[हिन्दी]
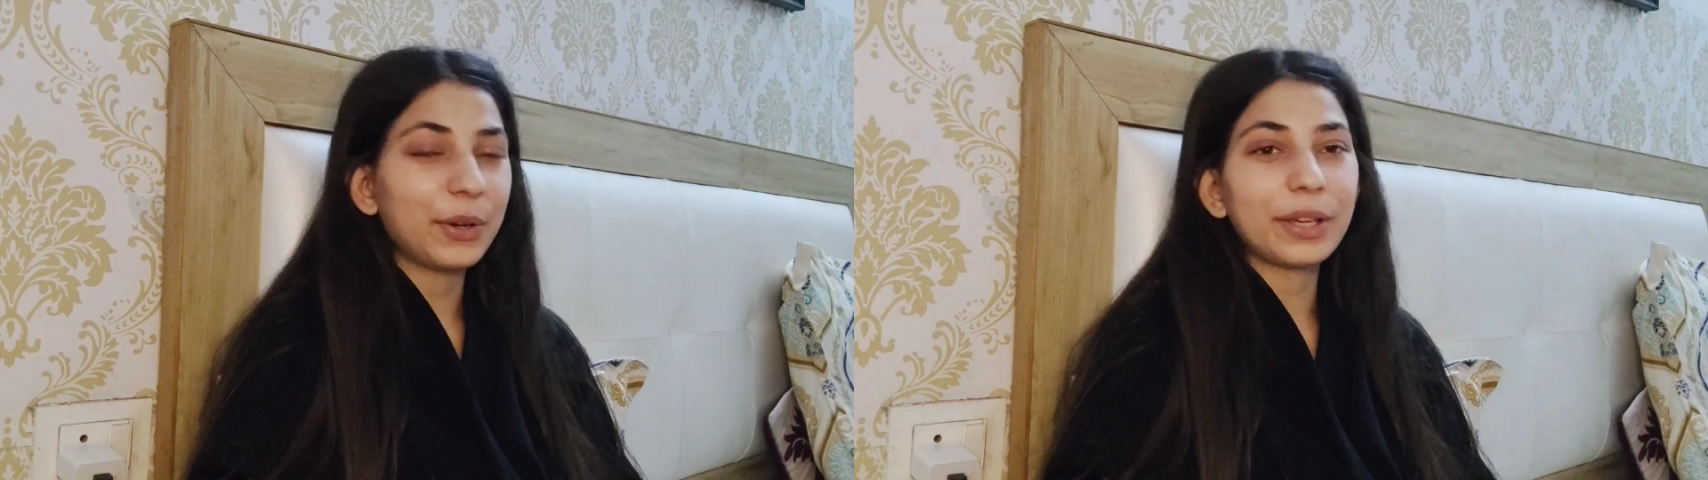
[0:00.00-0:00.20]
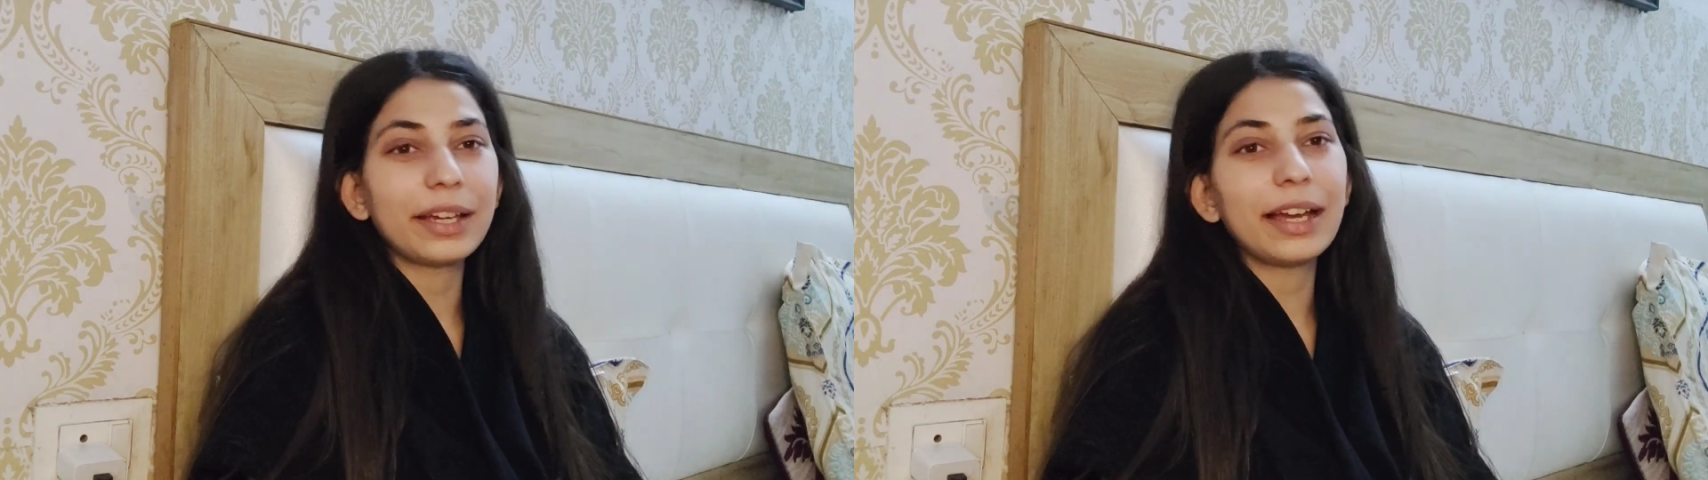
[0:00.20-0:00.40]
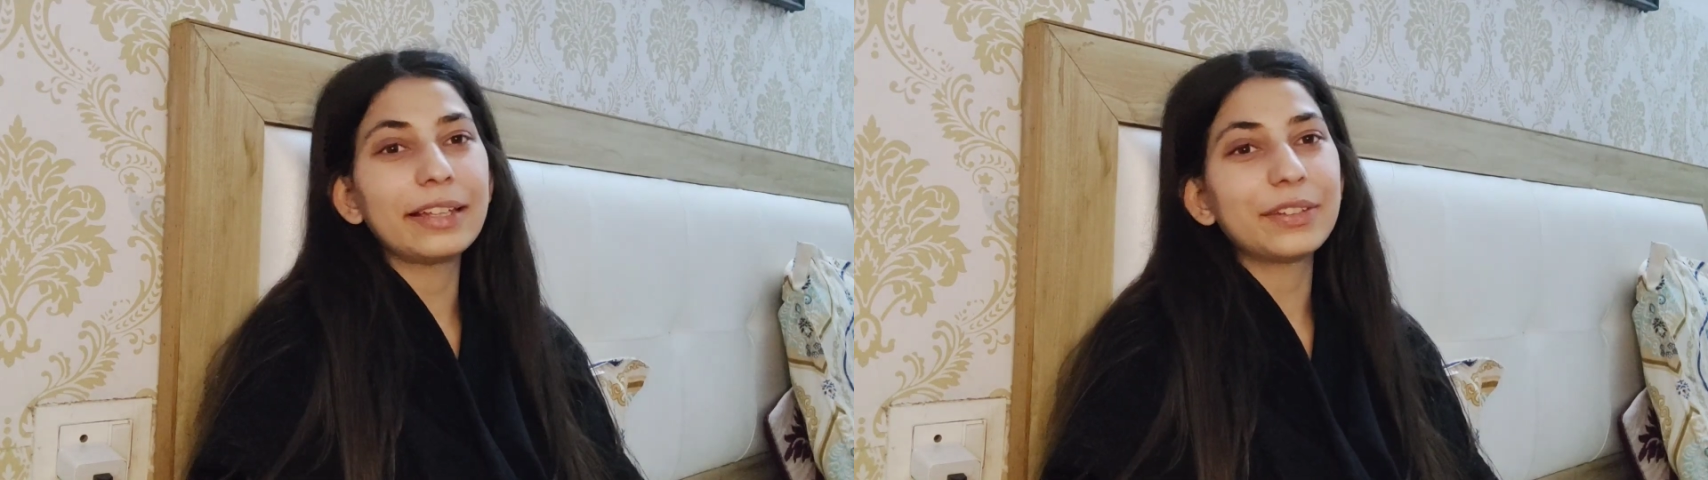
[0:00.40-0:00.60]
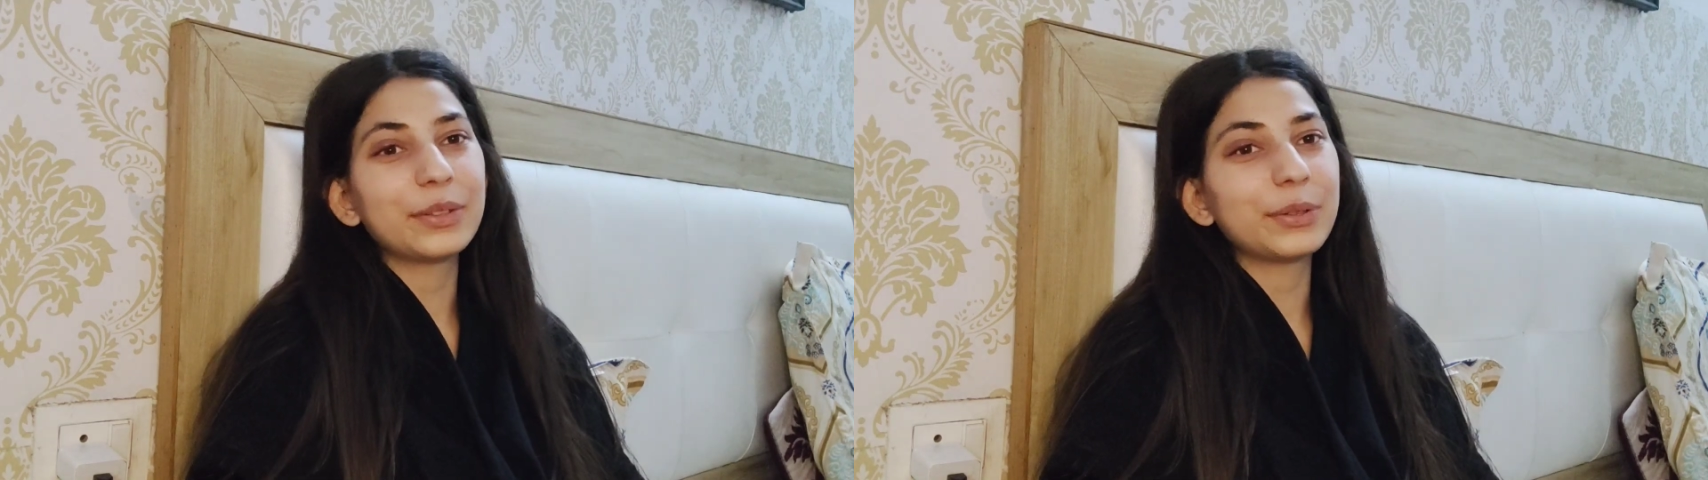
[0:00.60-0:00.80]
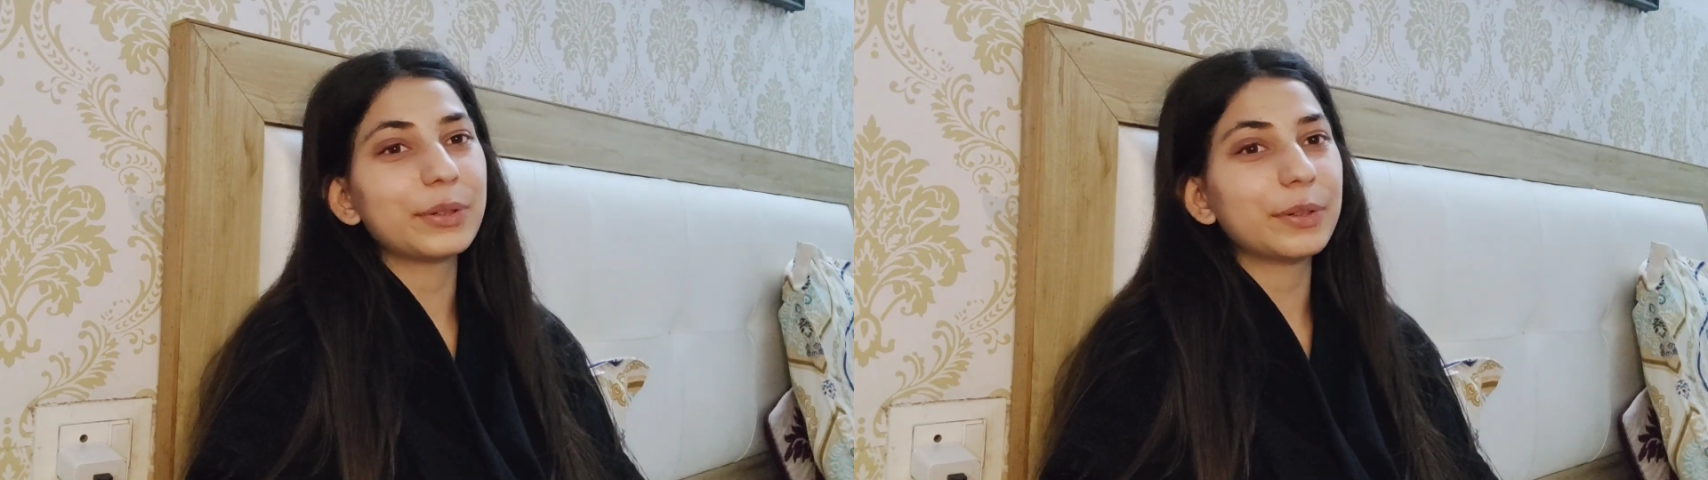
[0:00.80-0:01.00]
okay
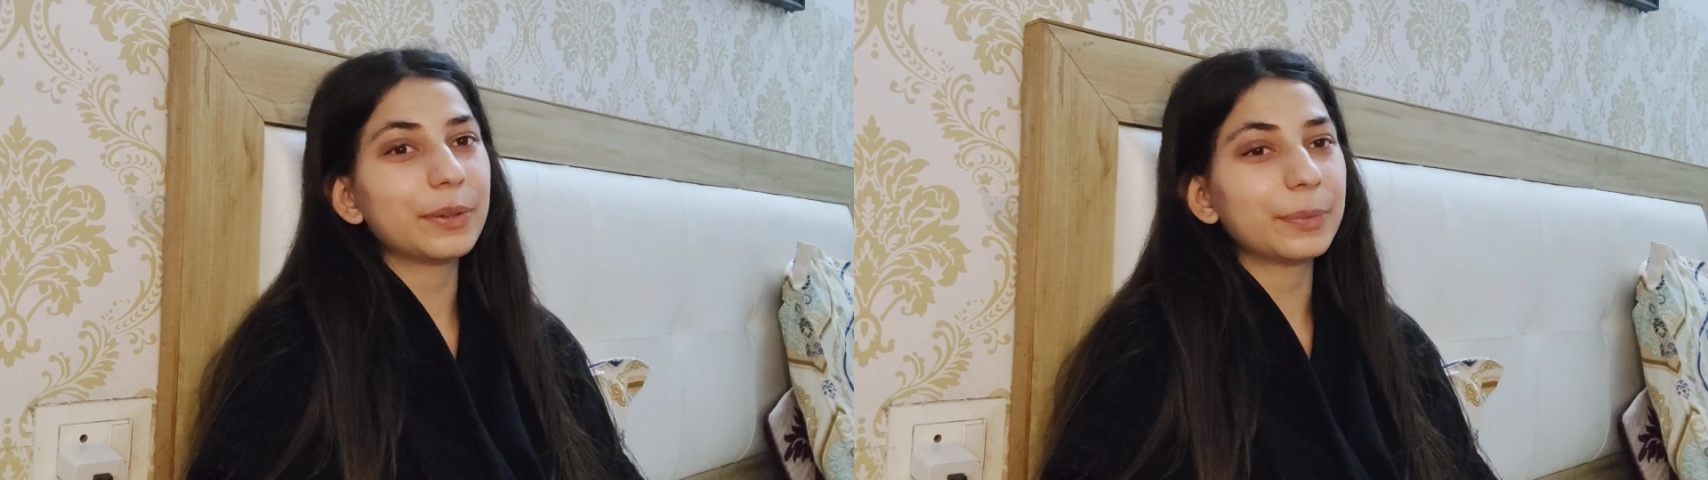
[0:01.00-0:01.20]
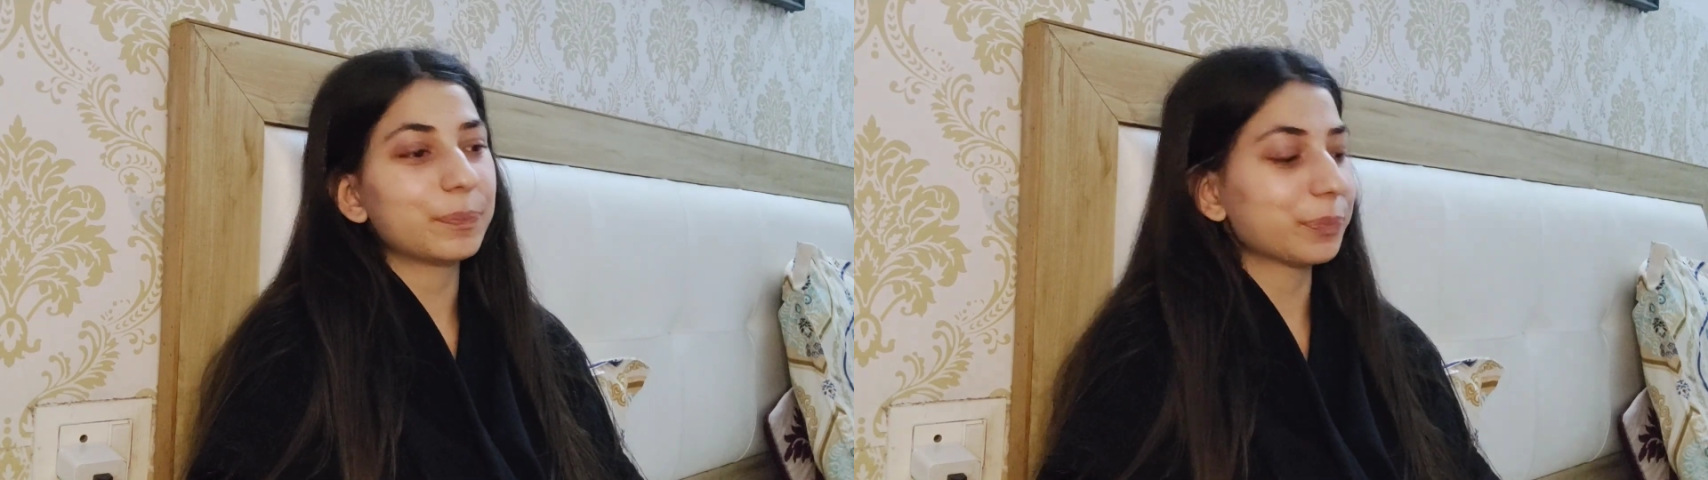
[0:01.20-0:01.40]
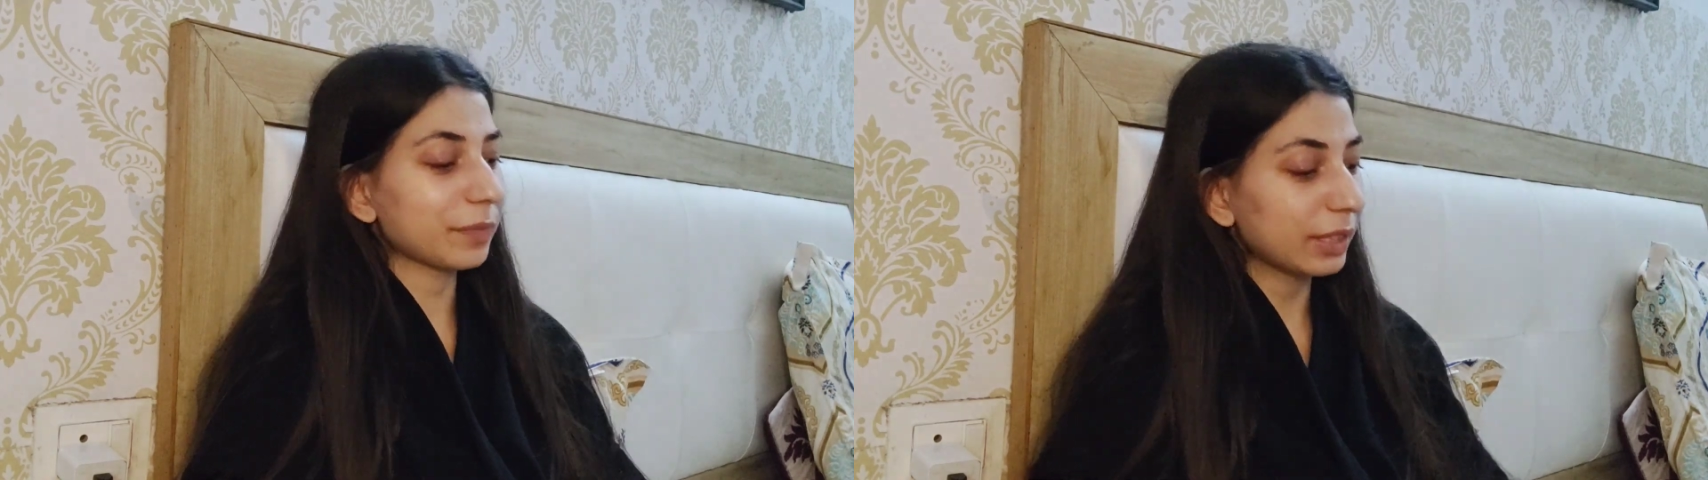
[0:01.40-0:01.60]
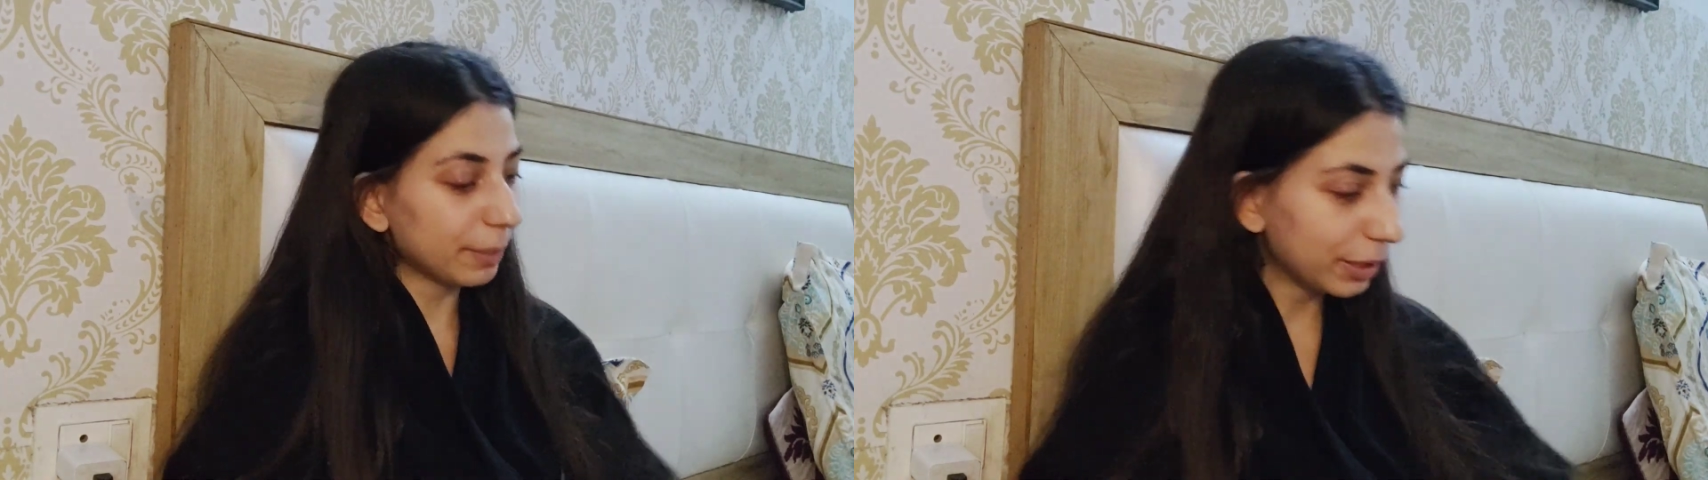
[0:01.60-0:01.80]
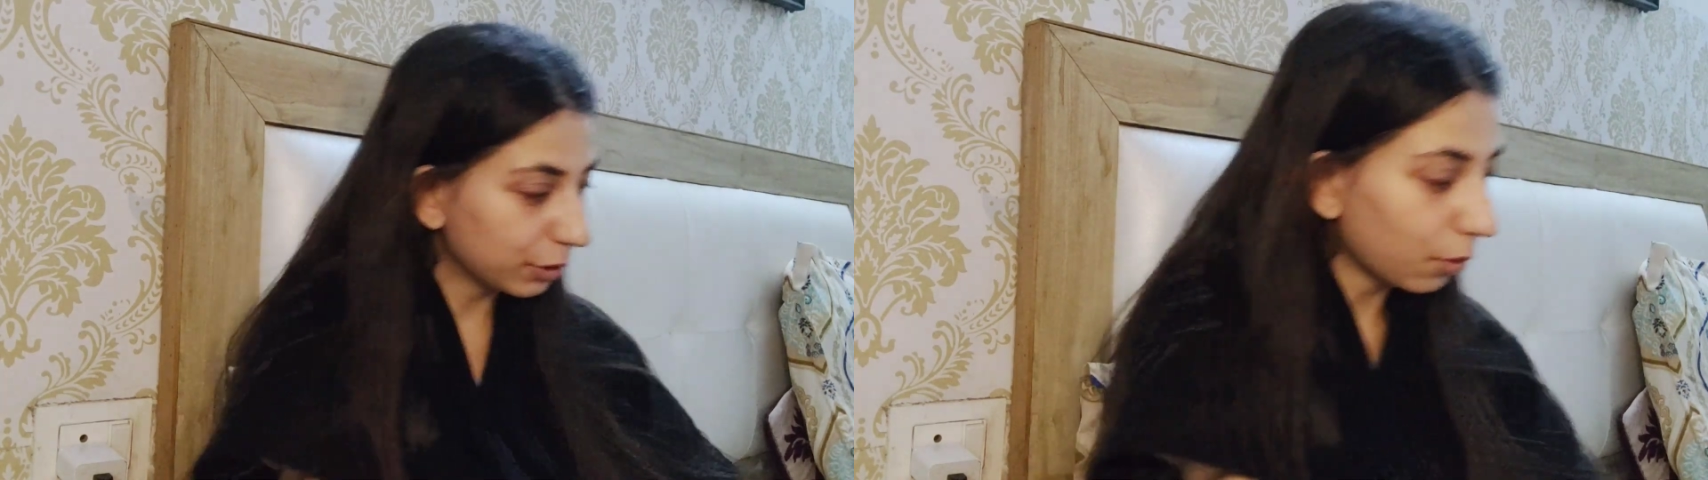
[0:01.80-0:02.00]
guys so
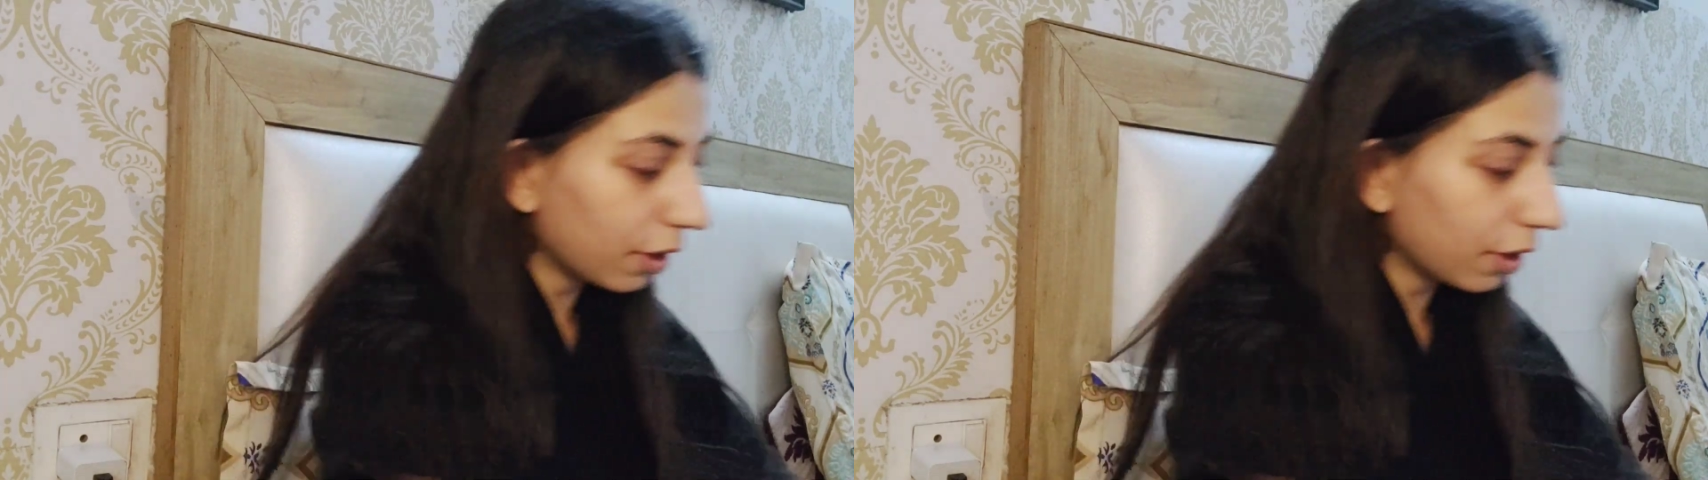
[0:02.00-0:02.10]
ये मैंने दो